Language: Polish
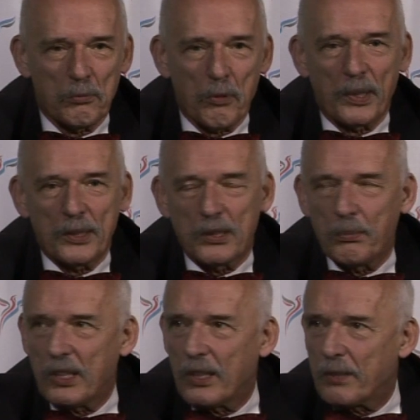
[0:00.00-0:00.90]
Woman is a
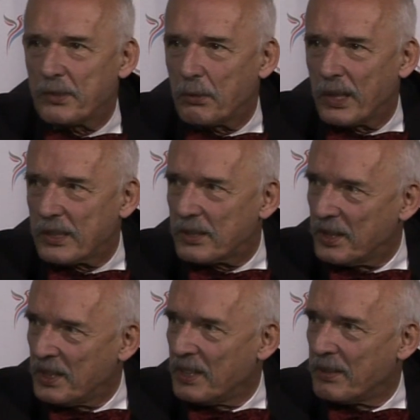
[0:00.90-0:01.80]
nigger of the world,
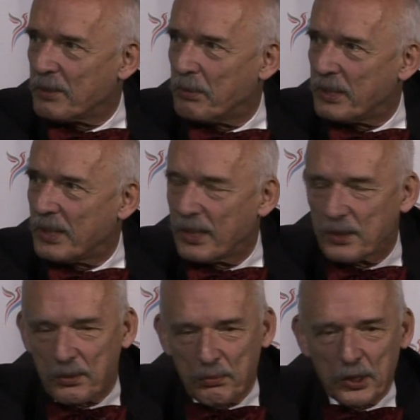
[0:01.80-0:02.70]
a kobieta
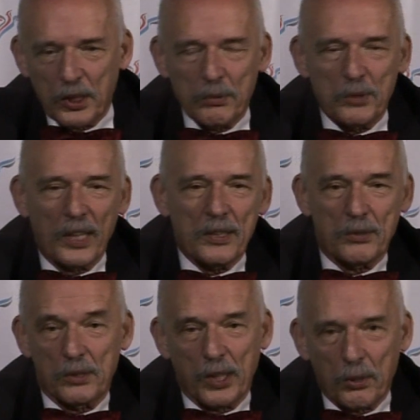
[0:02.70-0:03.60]
jest murzynem świata,
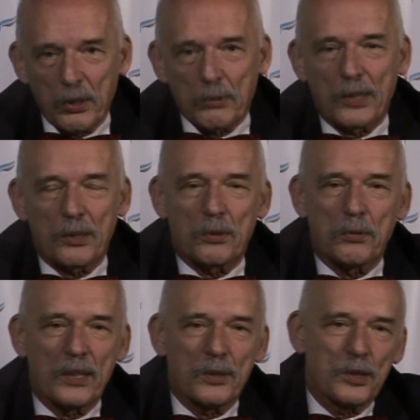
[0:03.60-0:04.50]
czarnuchem świata
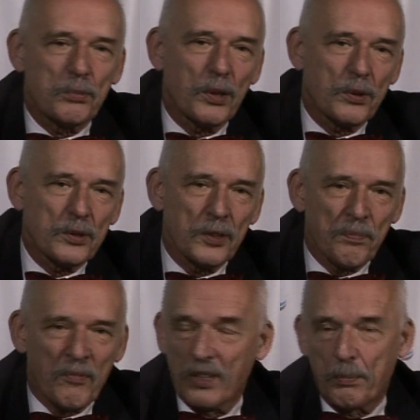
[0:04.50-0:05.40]
dokładnie rzecz biorąc.
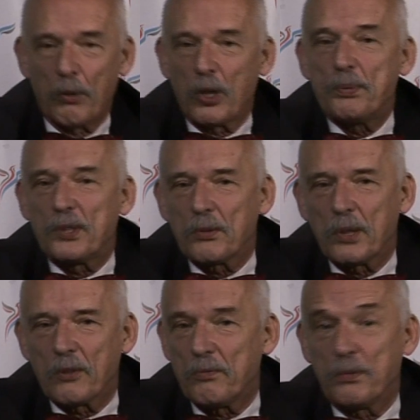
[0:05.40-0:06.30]
Paul Robson,
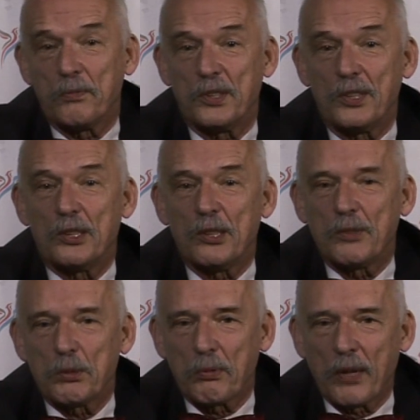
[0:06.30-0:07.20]
którego w
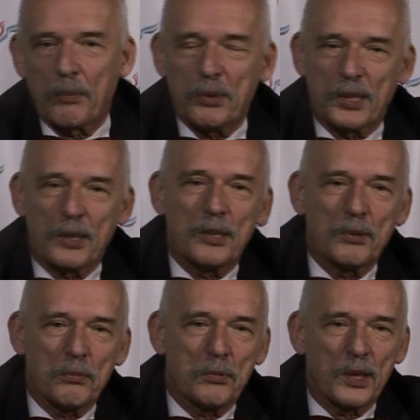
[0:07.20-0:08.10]
dzieciństwie śpiewałem piosenkę, piosenki
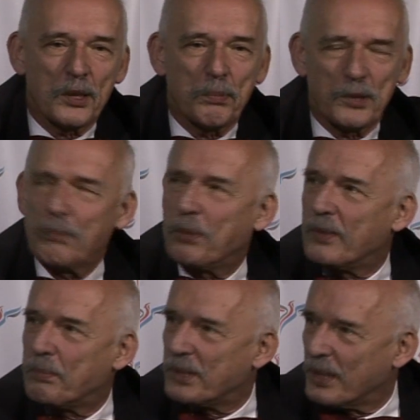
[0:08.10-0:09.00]
to były takie
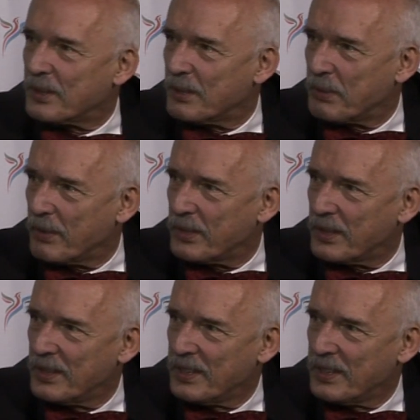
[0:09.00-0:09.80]
postępowe piosenki, prawda?